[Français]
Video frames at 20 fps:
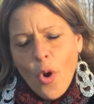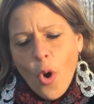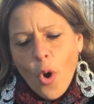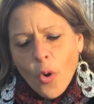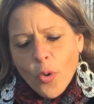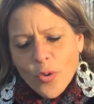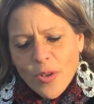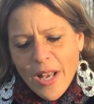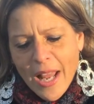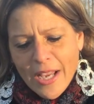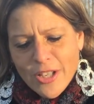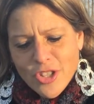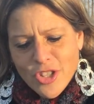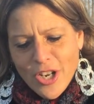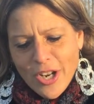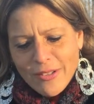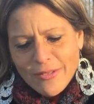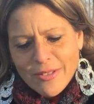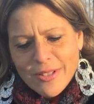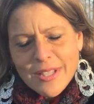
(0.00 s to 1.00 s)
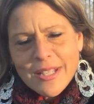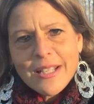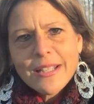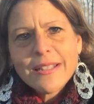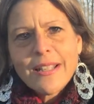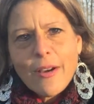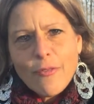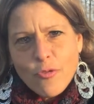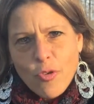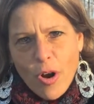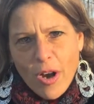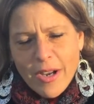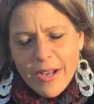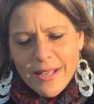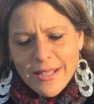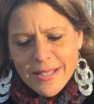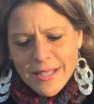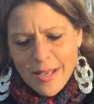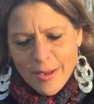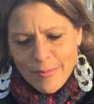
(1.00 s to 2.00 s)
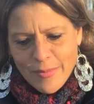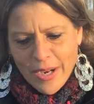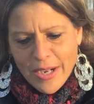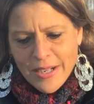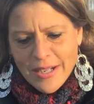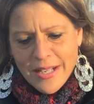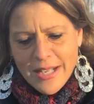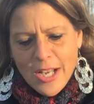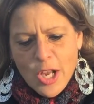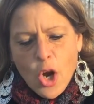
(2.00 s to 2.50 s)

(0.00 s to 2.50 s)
ont eu la chance d'avoir récemment